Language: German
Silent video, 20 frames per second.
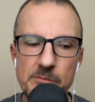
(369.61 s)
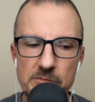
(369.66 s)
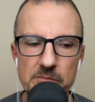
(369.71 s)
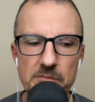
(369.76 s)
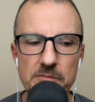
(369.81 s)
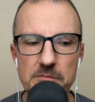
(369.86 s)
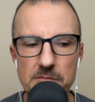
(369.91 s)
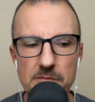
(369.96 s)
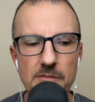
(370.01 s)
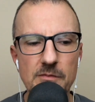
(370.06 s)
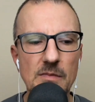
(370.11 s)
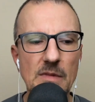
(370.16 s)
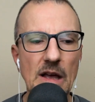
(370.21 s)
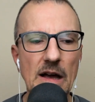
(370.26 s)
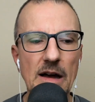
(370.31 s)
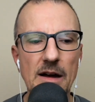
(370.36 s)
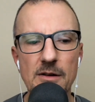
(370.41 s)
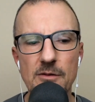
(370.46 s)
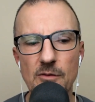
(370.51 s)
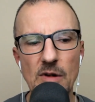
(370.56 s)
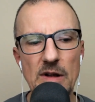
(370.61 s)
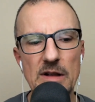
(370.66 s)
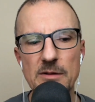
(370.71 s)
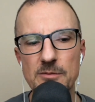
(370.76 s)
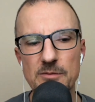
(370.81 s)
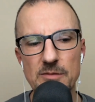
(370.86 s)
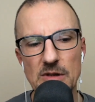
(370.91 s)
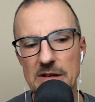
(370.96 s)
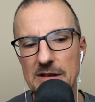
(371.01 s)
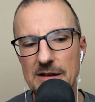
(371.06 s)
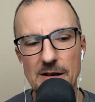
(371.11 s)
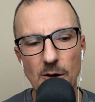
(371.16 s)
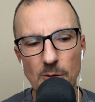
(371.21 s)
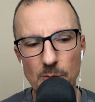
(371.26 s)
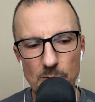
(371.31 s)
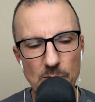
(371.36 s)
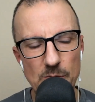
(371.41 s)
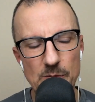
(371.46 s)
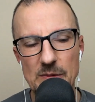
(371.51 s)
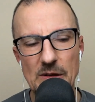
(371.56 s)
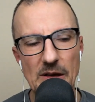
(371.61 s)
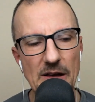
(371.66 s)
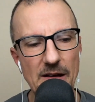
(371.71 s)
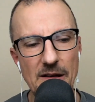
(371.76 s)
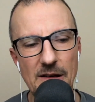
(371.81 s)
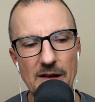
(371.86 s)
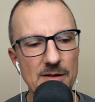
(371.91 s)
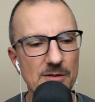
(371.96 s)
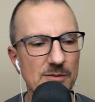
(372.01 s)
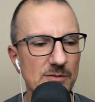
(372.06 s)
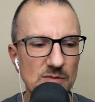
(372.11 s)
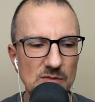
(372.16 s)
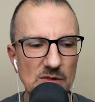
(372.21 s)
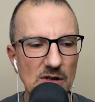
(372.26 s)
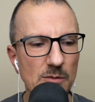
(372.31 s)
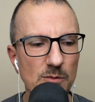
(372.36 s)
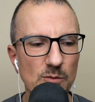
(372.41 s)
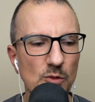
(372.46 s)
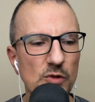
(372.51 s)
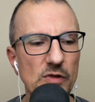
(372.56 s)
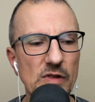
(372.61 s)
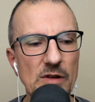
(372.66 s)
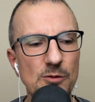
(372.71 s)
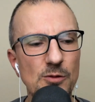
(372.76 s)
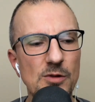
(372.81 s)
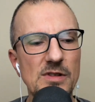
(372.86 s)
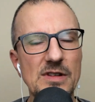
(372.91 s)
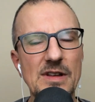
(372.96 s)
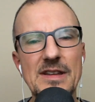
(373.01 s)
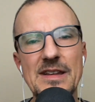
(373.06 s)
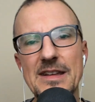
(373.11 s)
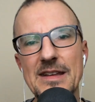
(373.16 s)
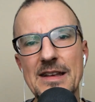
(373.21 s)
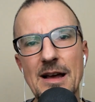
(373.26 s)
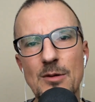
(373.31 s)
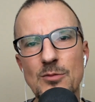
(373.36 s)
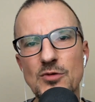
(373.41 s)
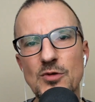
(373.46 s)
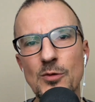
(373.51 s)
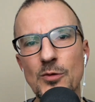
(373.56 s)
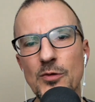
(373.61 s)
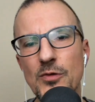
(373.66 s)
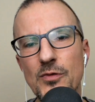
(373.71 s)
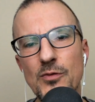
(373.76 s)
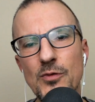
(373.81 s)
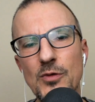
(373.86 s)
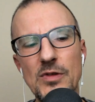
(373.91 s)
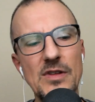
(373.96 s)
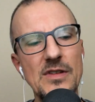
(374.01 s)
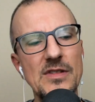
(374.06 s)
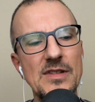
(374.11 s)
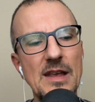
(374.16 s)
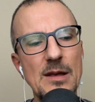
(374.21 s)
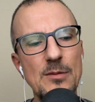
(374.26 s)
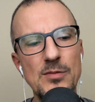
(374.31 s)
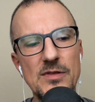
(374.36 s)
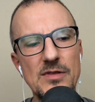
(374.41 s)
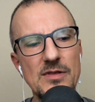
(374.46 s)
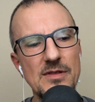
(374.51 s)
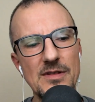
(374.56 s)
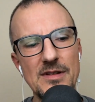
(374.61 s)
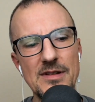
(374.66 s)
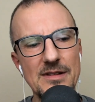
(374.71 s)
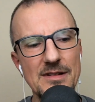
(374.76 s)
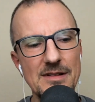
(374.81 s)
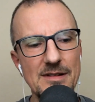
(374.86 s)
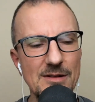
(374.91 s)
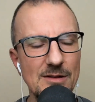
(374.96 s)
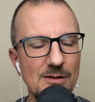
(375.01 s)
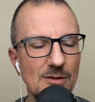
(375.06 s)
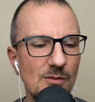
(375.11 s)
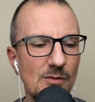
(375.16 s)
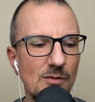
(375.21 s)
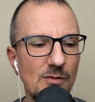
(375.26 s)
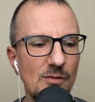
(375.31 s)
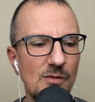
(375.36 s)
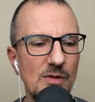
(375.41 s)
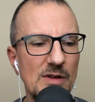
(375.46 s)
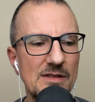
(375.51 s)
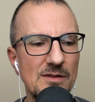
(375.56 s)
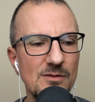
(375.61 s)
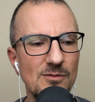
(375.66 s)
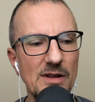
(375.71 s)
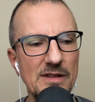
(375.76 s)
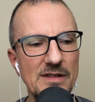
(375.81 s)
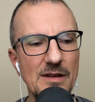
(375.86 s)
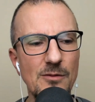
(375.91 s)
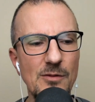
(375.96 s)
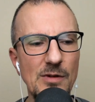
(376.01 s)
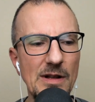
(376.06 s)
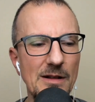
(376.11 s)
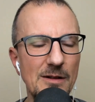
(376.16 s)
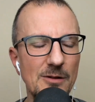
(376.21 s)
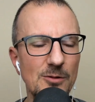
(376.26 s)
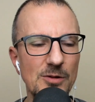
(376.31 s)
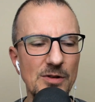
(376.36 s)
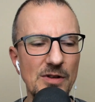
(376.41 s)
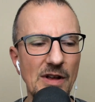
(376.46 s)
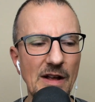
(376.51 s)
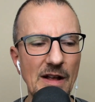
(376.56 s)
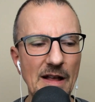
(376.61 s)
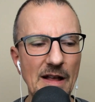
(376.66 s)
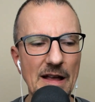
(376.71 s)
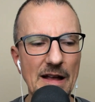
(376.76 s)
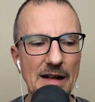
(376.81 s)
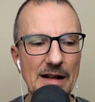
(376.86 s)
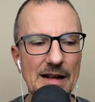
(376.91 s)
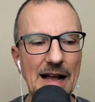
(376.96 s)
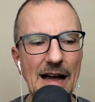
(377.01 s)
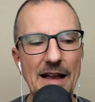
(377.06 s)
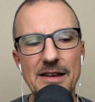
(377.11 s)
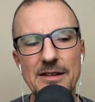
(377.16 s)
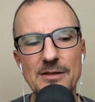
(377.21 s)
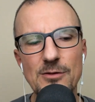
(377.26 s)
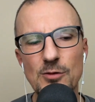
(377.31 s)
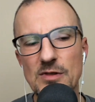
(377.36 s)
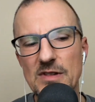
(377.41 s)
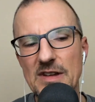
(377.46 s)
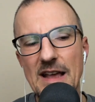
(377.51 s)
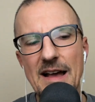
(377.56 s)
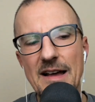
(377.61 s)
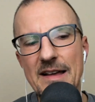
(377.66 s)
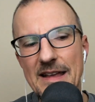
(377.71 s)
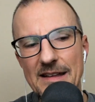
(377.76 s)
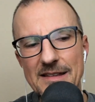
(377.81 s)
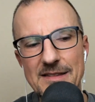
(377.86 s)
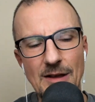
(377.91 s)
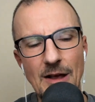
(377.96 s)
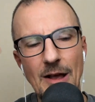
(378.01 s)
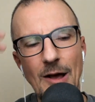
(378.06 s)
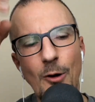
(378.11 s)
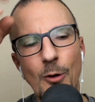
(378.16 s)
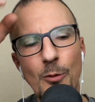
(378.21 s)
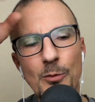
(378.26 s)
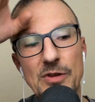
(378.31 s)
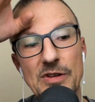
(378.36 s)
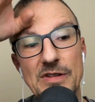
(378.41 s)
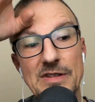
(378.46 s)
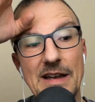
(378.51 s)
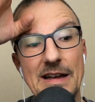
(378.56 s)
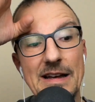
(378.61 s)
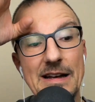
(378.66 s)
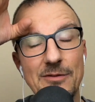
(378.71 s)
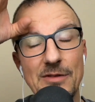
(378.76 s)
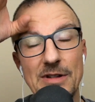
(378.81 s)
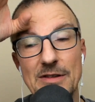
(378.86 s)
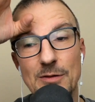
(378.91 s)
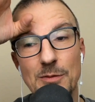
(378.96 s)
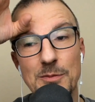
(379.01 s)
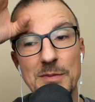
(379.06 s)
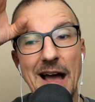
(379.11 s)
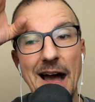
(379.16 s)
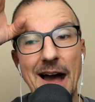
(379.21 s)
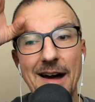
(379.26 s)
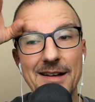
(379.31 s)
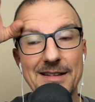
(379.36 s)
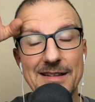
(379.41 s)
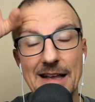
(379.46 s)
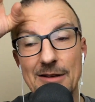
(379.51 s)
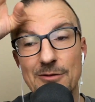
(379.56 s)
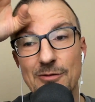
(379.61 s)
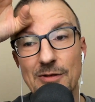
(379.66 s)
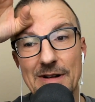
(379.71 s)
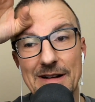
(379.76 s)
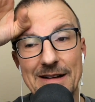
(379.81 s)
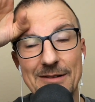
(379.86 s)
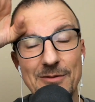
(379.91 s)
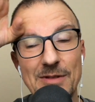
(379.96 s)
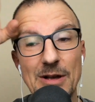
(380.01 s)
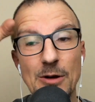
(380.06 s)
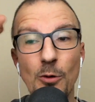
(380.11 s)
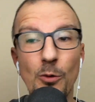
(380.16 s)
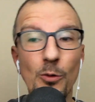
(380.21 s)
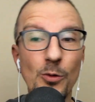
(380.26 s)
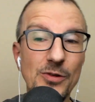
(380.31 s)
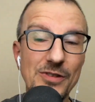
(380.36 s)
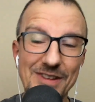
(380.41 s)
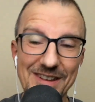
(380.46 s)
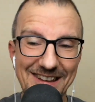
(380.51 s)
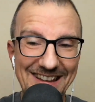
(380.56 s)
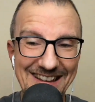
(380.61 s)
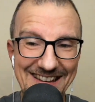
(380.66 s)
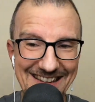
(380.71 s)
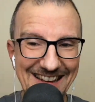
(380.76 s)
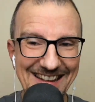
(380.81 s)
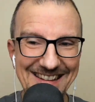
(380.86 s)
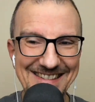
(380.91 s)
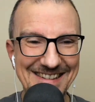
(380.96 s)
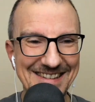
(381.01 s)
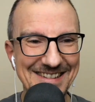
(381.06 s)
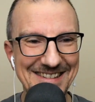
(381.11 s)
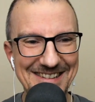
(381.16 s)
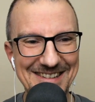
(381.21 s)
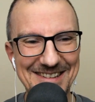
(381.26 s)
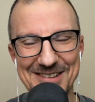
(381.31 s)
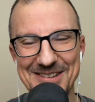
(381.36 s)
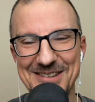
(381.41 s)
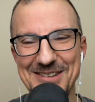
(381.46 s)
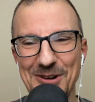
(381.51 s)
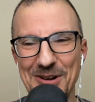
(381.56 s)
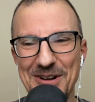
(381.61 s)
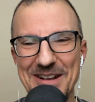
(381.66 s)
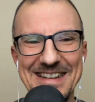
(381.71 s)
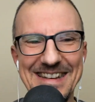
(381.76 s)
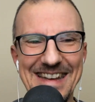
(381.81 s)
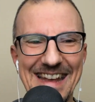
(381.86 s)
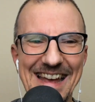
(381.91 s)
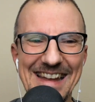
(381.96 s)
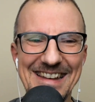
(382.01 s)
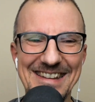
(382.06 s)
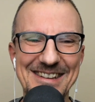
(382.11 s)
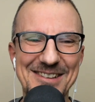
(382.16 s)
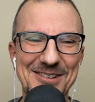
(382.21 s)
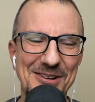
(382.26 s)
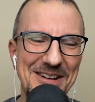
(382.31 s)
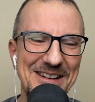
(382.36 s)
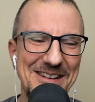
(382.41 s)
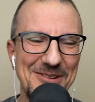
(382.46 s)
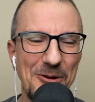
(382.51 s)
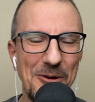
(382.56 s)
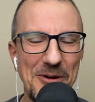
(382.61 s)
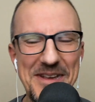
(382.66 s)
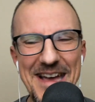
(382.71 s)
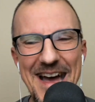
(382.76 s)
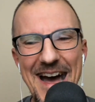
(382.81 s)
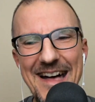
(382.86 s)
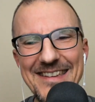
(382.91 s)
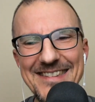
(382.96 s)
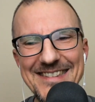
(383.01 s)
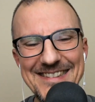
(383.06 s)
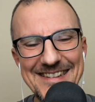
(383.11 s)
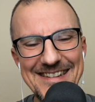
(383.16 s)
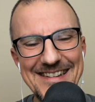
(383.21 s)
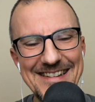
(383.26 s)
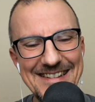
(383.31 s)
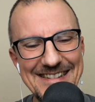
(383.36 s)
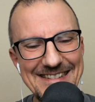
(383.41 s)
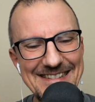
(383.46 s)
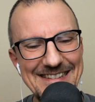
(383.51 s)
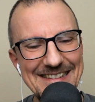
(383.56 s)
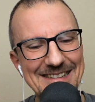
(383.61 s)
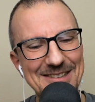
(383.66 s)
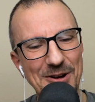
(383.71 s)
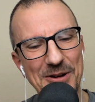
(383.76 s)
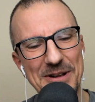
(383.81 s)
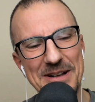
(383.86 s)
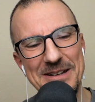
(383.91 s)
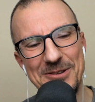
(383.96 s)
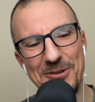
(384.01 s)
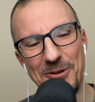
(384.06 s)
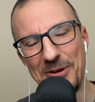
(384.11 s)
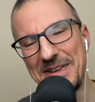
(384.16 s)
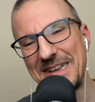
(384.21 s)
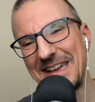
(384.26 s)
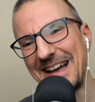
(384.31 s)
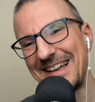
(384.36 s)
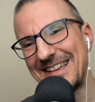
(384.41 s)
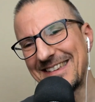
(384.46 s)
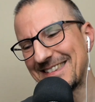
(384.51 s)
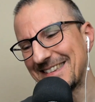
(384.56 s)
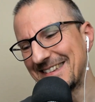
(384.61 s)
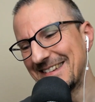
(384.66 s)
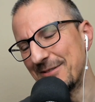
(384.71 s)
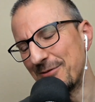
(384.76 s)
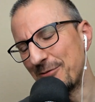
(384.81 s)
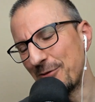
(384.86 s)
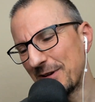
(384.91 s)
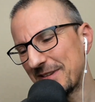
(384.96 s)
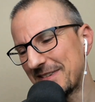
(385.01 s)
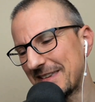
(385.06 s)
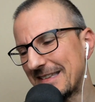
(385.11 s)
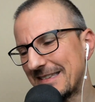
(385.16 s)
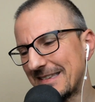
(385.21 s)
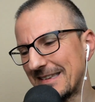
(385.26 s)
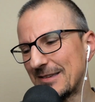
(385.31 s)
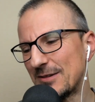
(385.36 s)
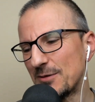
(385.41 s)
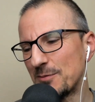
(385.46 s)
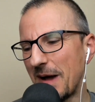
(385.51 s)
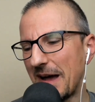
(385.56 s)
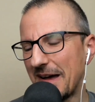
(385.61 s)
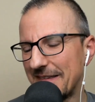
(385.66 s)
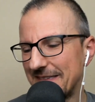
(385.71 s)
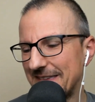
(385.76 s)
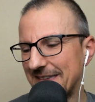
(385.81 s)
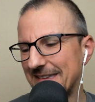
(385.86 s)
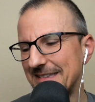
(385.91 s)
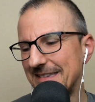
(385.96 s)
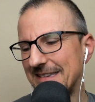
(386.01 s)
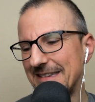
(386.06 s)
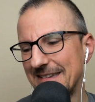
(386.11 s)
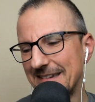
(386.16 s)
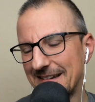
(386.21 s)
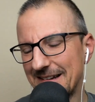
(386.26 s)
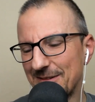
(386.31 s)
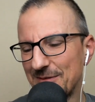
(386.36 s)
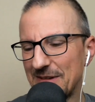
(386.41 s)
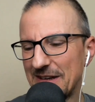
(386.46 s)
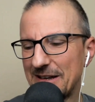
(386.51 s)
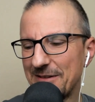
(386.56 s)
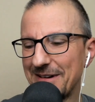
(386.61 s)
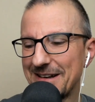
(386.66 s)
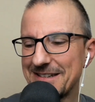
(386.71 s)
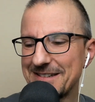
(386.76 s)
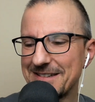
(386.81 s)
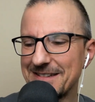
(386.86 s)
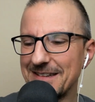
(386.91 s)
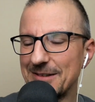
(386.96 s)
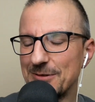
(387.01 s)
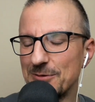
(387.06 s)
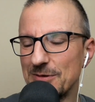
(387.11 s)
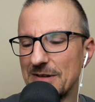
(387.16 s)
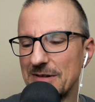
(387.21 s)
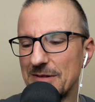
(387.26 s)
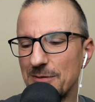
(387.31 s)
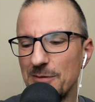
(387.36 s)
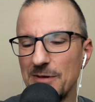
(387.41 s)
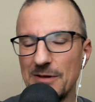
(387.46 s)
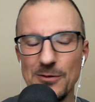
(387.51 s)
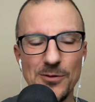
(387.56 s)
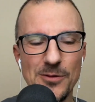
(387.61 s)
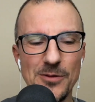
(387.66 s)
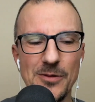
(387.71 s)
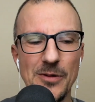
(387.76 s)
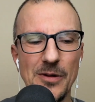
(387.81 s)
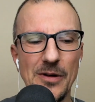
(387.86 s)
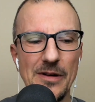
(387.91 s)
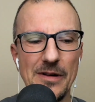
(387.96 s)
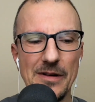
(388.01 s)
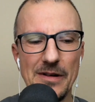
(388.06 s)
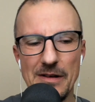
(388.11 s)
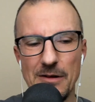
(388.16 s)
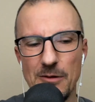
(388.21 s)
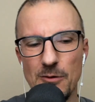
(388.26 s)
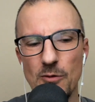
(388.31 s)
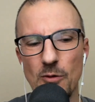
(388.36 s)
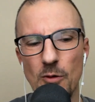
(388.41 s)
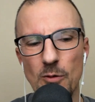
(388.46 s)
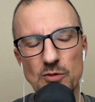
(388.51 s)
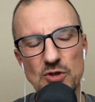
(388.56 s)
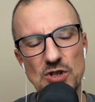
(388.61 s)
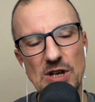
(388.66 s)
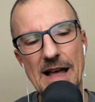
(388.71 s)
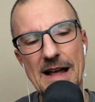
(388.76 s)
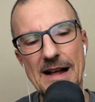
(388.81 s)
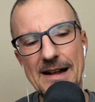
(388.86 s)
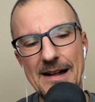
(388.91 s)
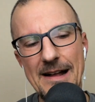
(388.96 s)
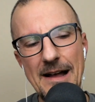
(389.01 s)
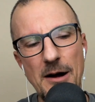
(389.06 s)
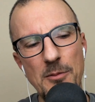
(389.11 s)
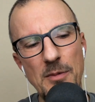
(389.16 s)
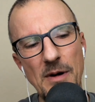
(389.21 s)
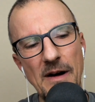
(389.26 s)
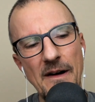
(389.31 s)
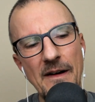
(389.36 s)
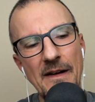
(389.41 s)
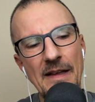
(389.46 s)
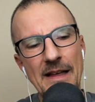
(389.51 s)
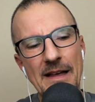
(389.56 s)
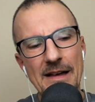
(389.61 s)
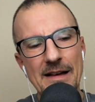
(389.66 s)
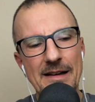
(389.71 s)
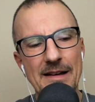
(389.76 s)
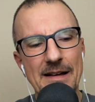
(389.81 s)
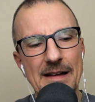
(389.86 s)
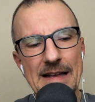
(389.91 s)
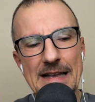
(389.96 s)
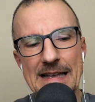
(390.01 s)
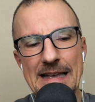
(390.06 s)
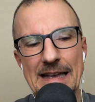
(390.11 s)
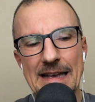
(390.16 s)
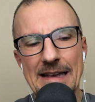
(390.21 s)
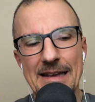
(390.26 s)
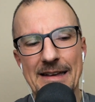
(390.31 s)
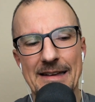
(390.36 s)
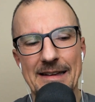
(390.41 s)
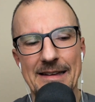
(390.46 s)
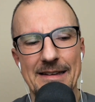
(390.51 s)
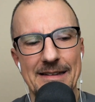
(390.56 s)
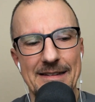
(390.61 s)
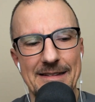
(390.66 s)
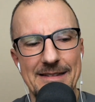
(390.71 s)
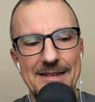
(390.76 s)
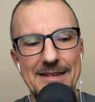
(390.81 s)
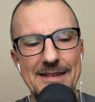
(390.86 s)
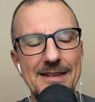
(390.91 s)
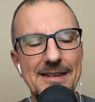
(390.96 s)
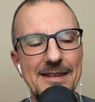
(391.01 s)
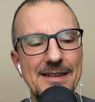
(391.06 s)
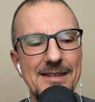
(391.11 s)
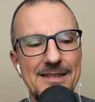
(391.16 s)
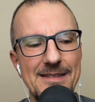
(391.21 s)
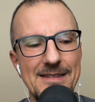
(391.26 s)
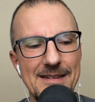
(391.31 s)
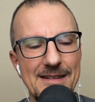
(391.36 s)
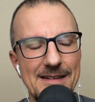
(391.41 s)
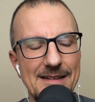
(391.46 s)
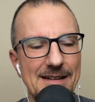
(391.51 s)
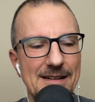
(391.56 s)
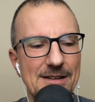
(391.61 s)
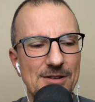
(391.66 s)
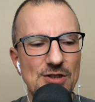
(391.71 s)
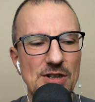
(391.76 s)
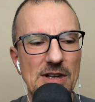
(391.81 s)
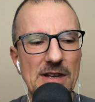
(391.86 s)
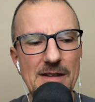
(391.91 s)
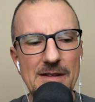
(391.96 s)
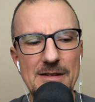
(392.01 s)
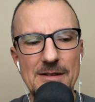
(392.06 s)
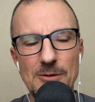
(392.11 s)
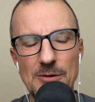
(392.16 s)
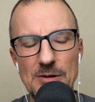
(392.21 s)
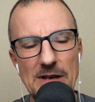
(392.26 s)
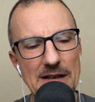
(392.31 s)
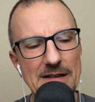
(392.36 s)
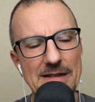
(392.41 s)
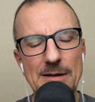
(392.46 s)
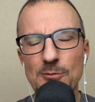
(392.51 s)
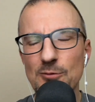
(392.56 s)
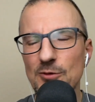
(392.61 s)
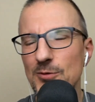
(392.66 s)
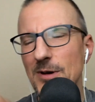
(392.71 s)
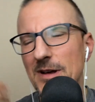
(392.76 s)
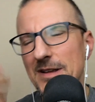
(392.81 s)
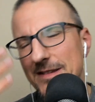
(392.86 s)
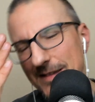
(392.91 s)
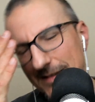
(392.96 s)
Mhm. Ja, weil ich glaube, da, da muss natürlich dann jeder am Schluss für sich selbst äh, wissen, was er will. Und gar nicht so sehr jetzt, um sich da irgendwie zum Jahresanfang irgendwie große, ja, die, die, ja, die tollen, ja. die tollen Neujahrs, äh, die tollen Neujahrsvorsätze äh, zu machen, die, die irgendwie Quatsch sind und sowieso äh, umschlagen. Aber diese Geschichte und äh, Timo, du hast